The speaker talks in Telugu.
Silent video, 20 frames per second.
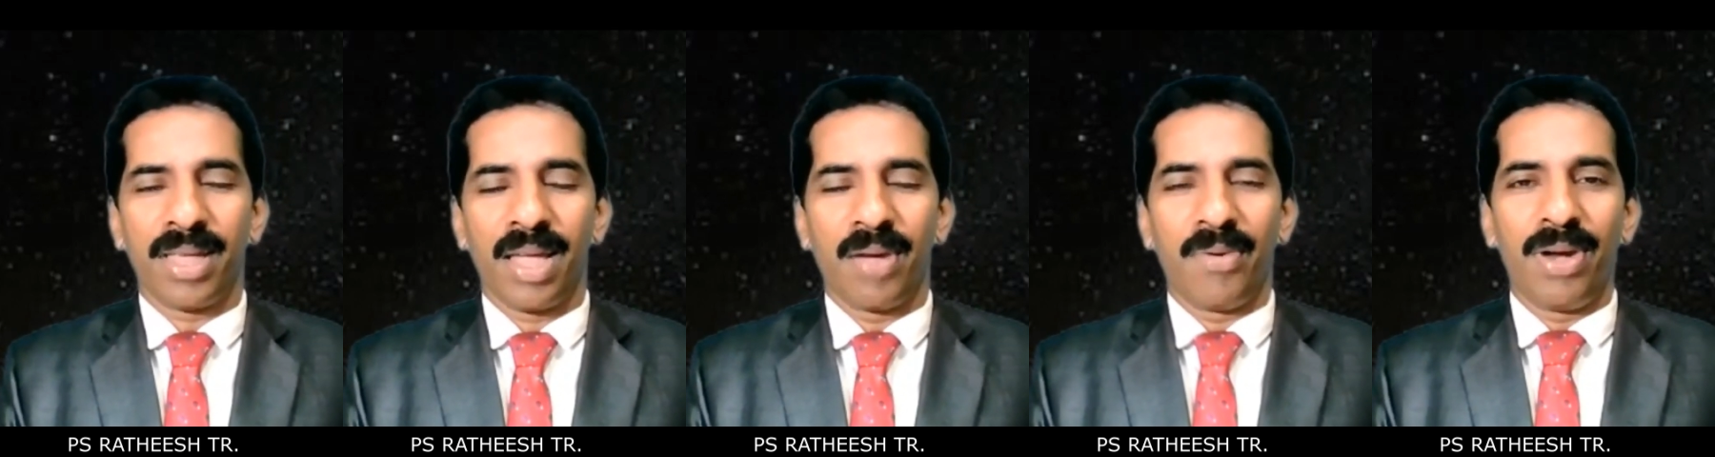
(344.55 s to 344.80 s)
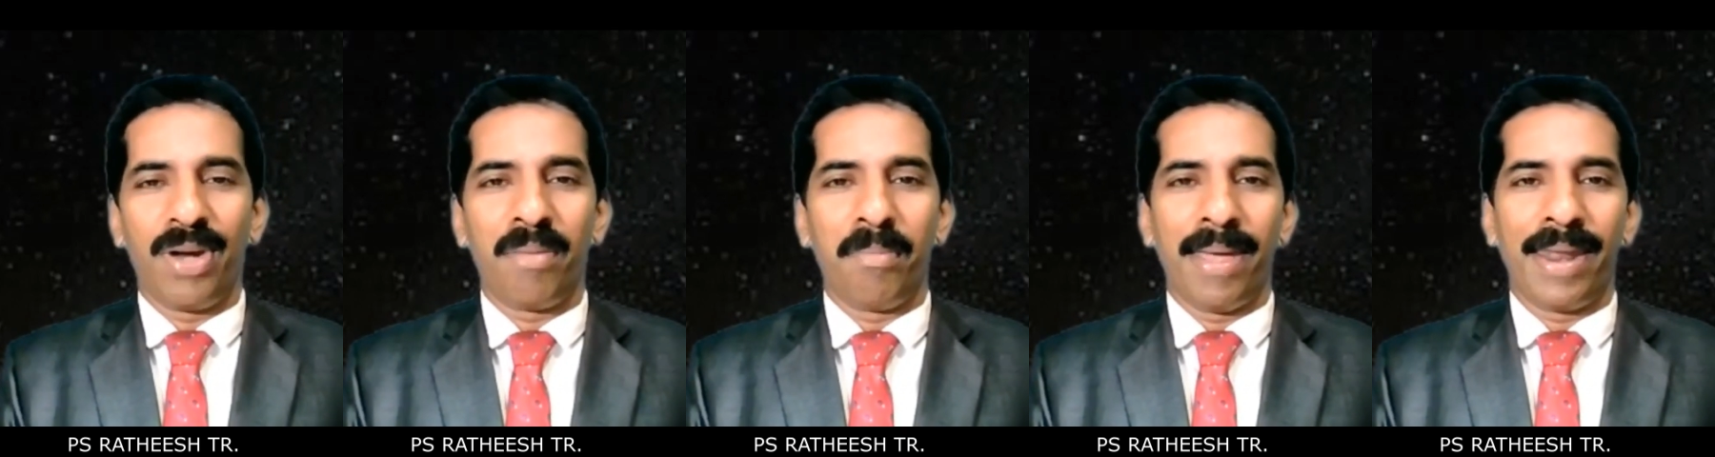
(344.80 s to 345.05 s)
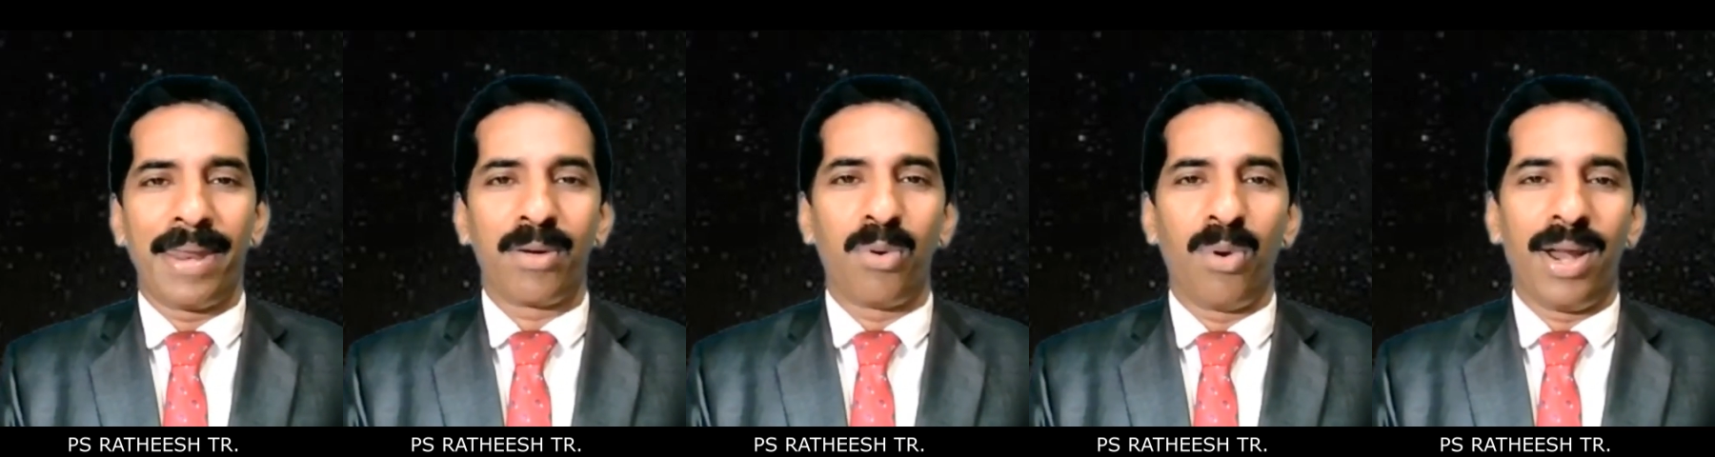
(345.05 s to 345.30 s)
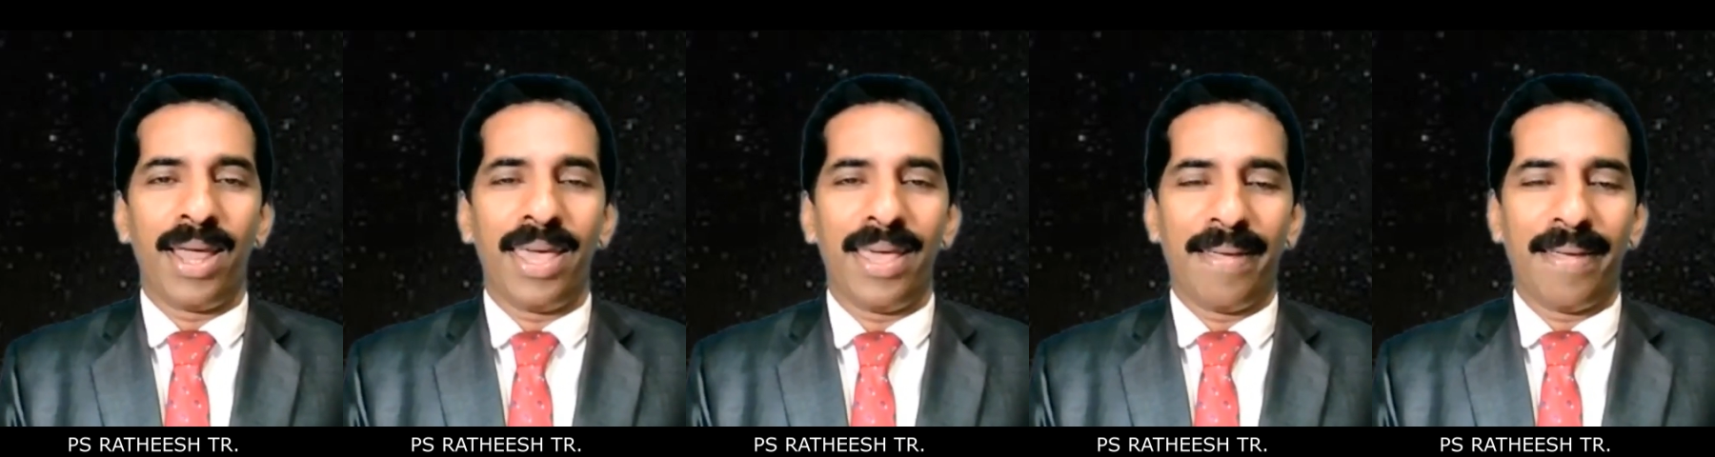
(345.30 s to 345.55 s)
కాబట్టి మనం
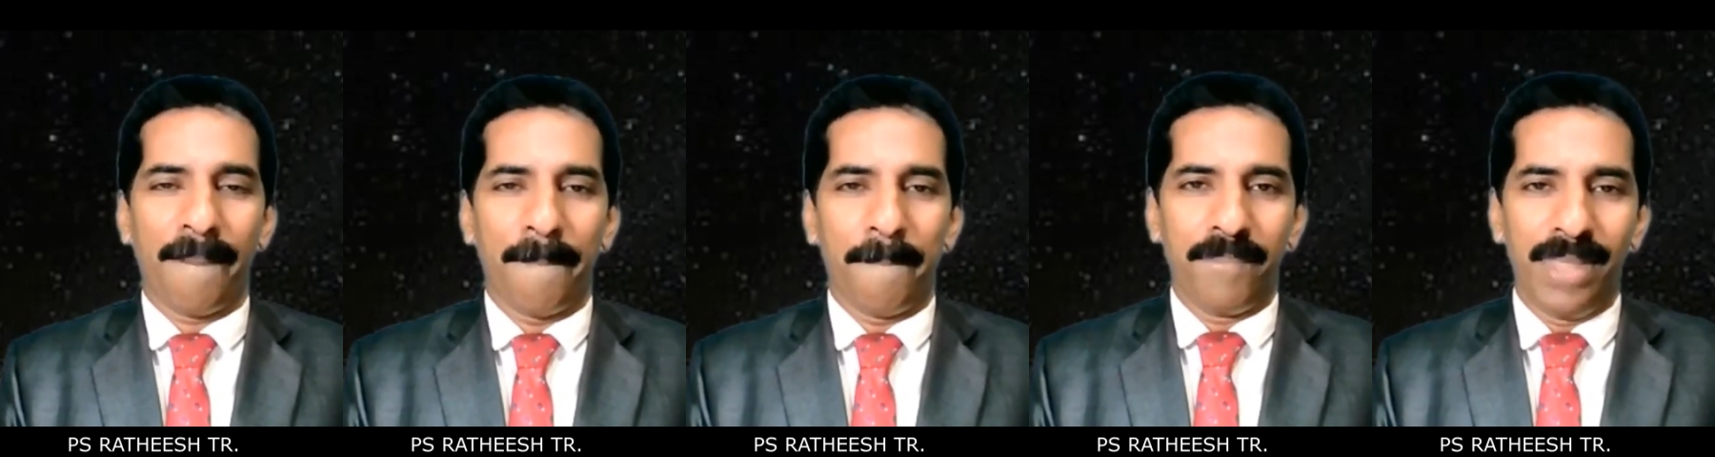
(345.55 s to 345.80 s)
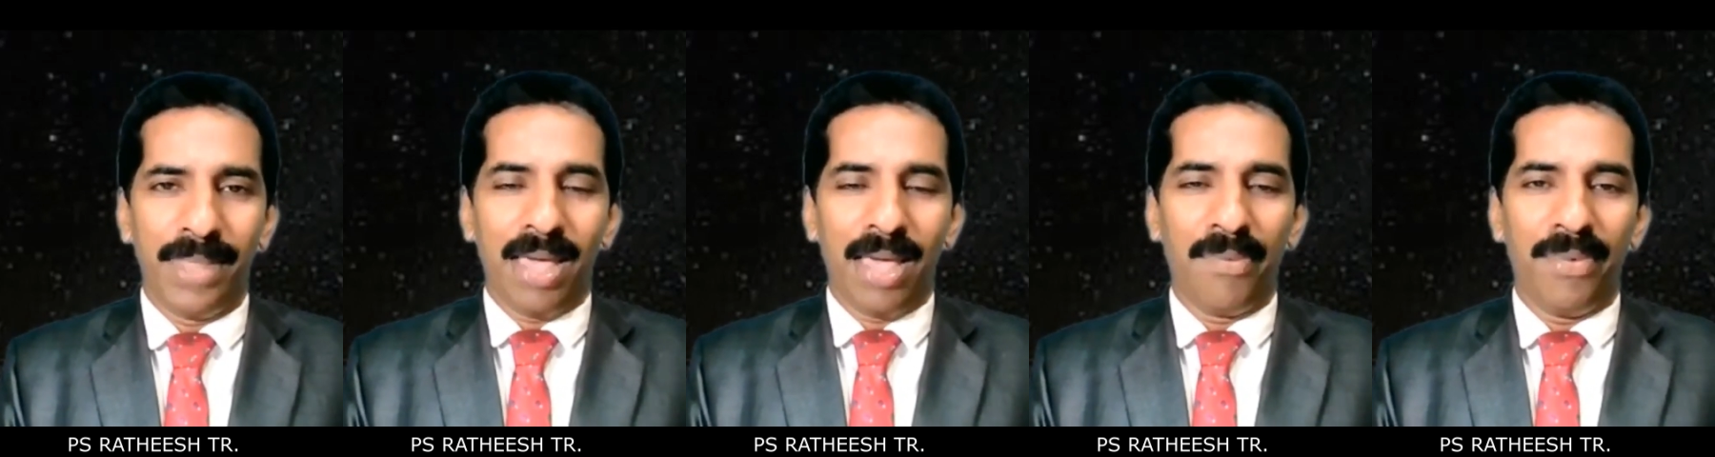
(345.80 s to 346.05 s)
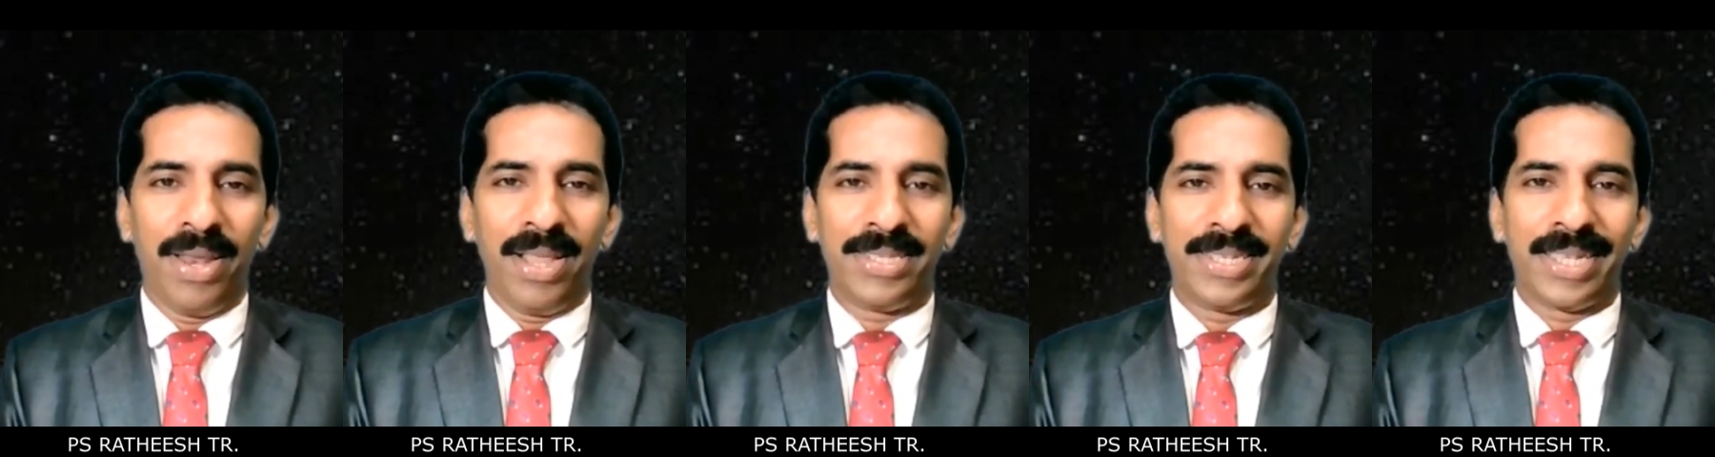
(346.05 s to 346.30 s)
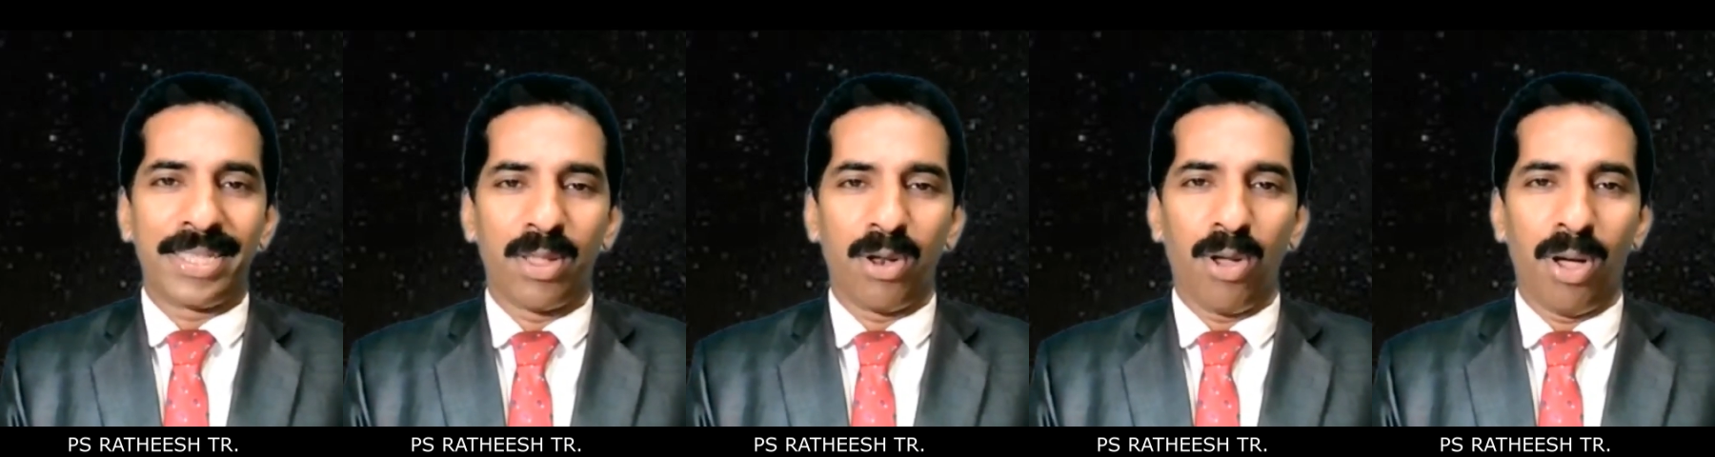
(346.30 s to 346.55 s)
కూడా దేవుని
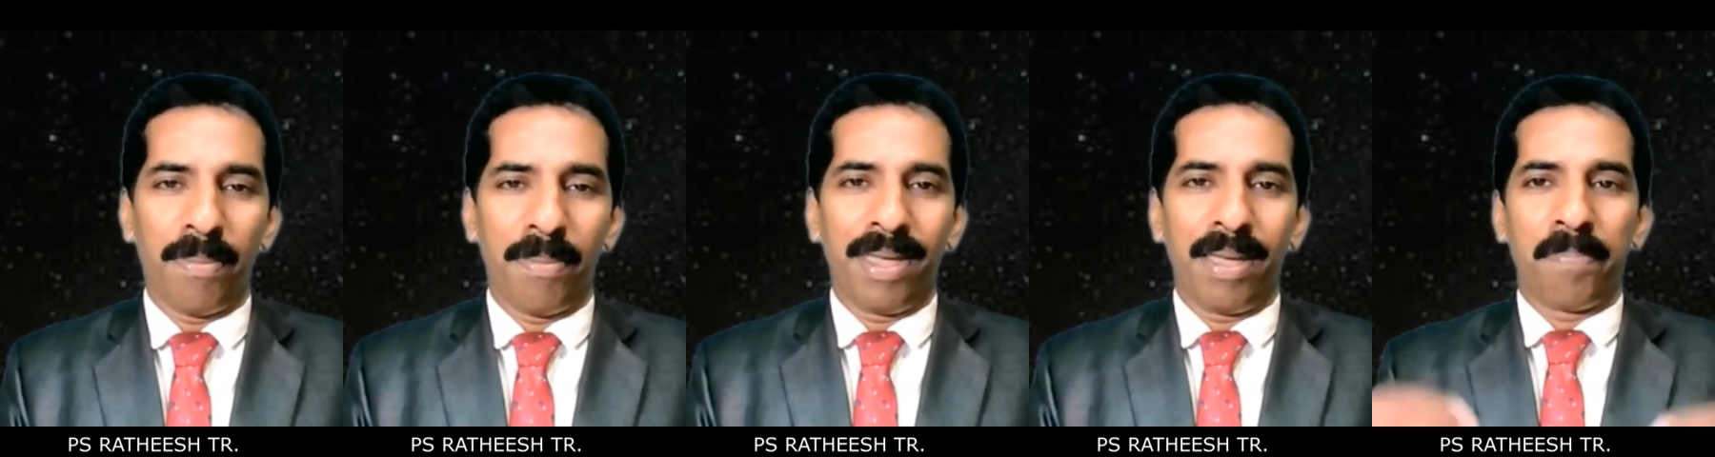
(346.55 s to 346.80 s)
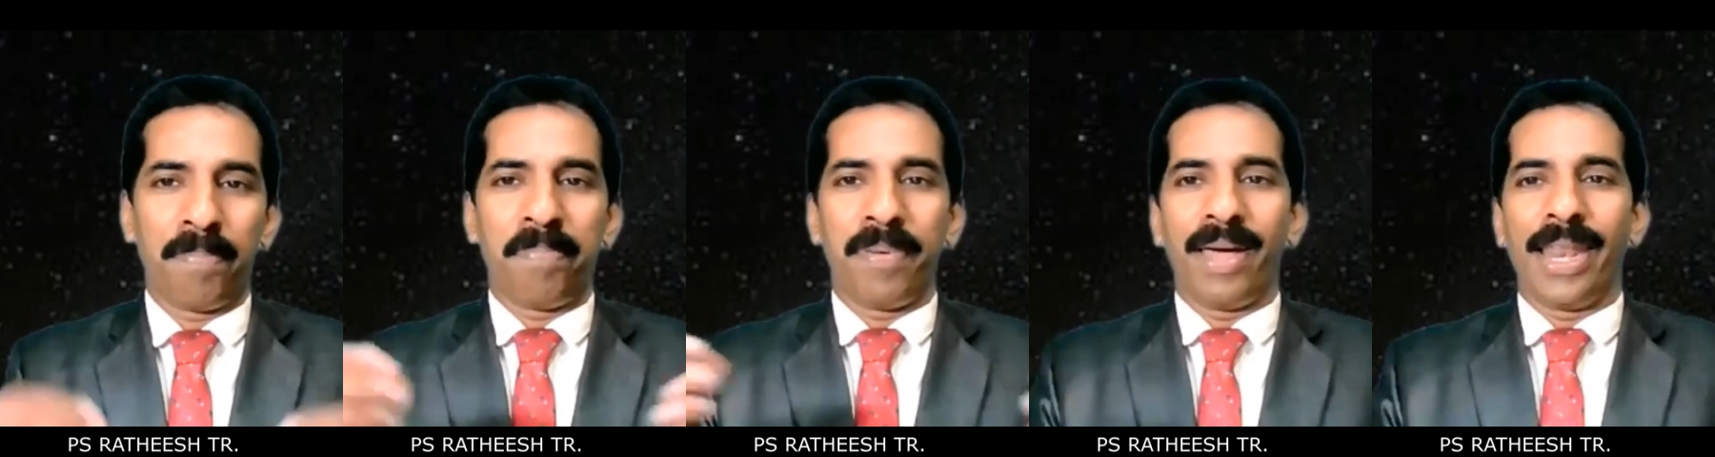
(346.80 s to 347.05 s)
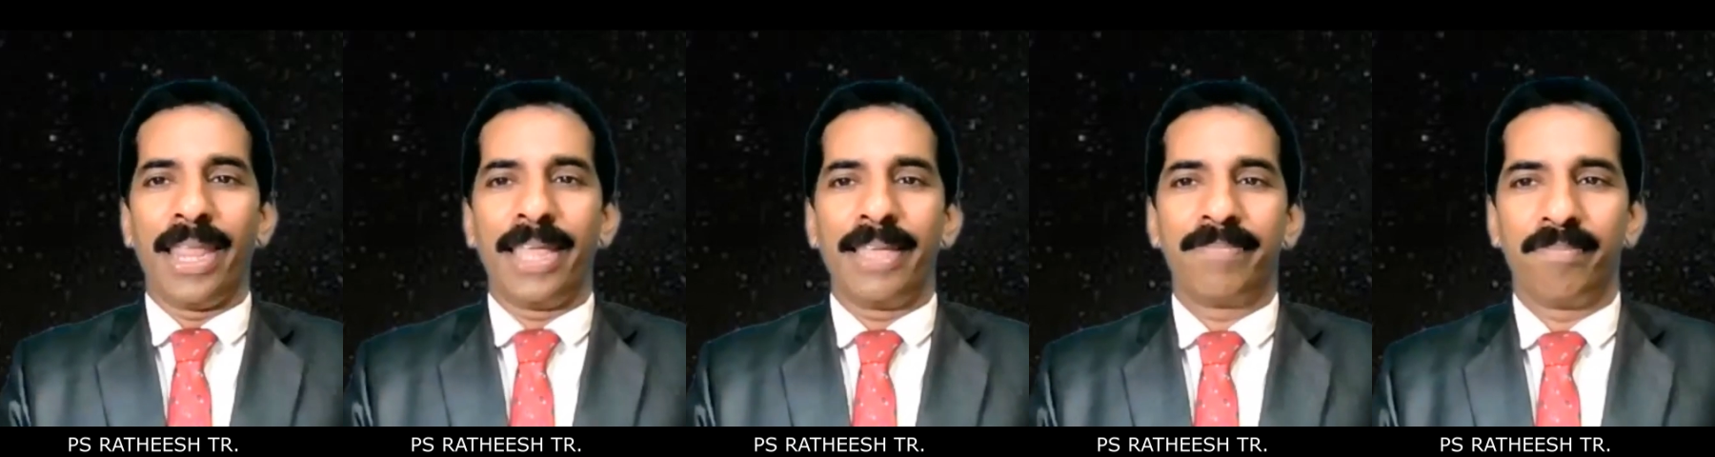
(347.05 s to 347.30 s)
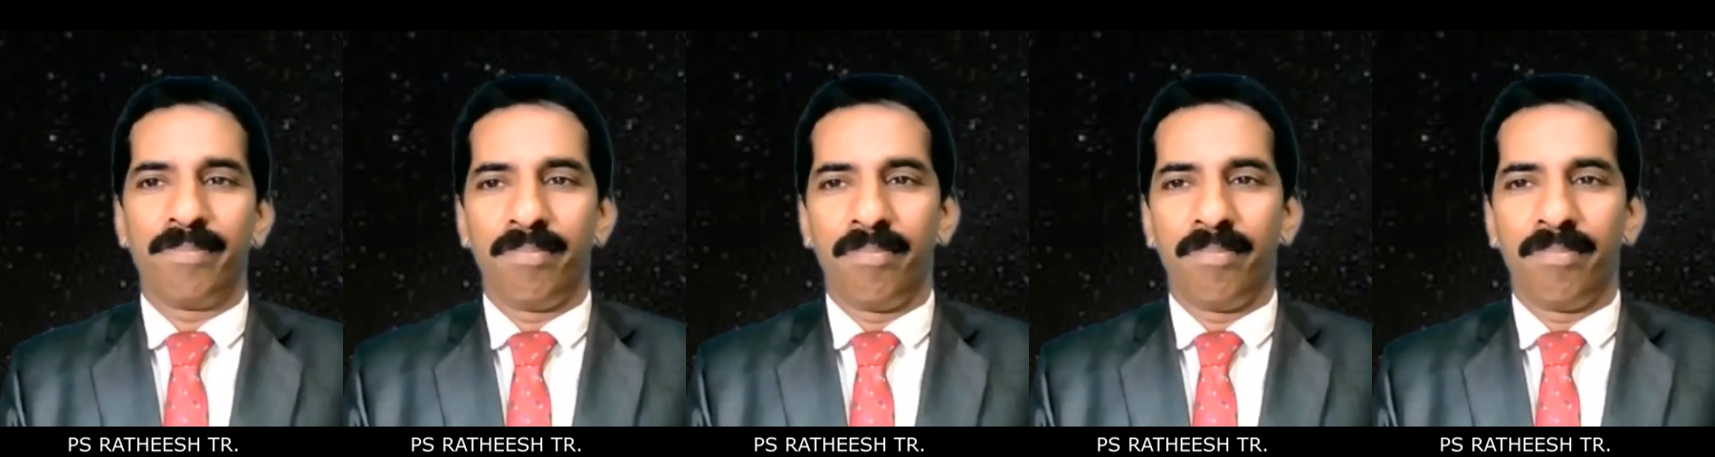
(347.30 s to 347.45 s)
చేతిలో అభయప్పాలి